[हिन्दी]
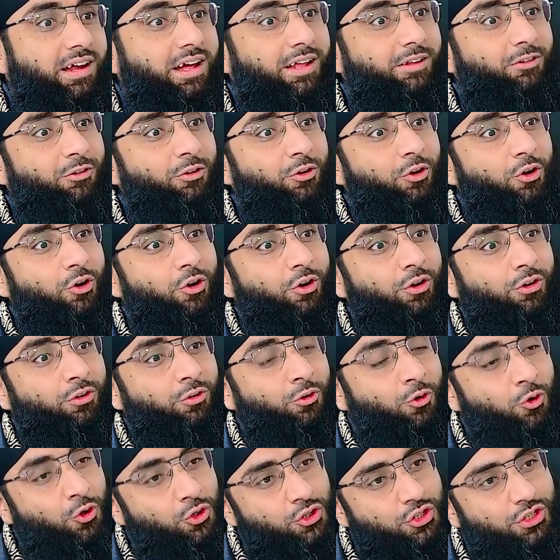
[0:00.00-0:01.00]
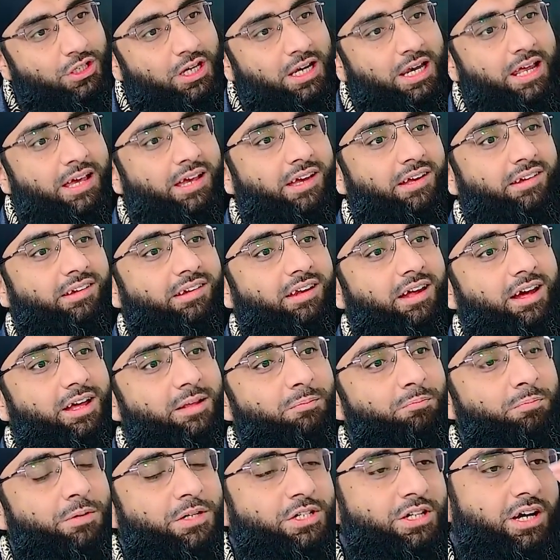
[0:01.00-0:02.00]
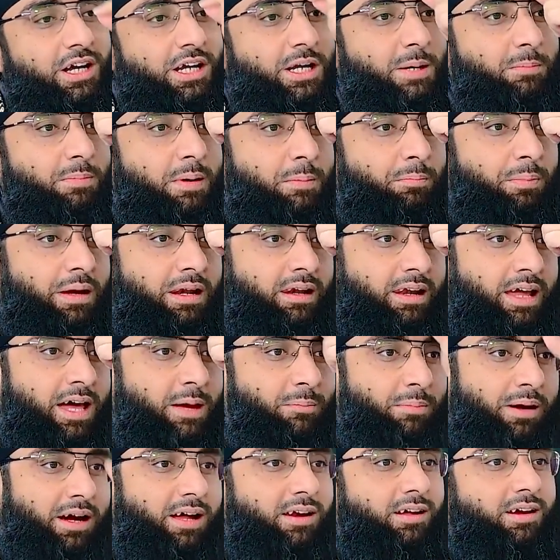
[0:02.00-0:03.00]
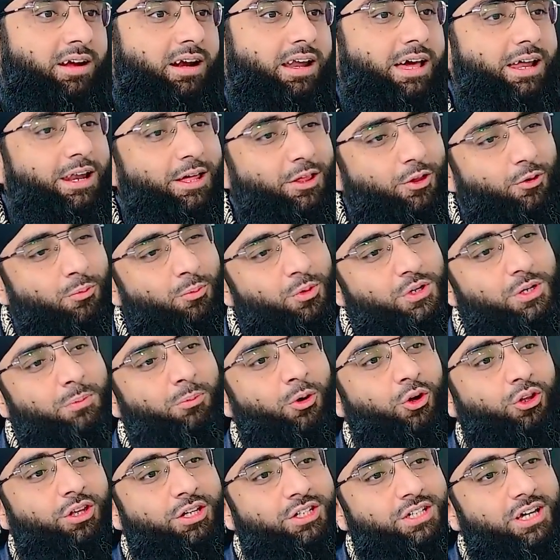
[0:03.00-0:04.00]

साथ खुश दिली के साथ पिशानी पे बल लाए बगैर खड़ा रहे तो मुझे बहुत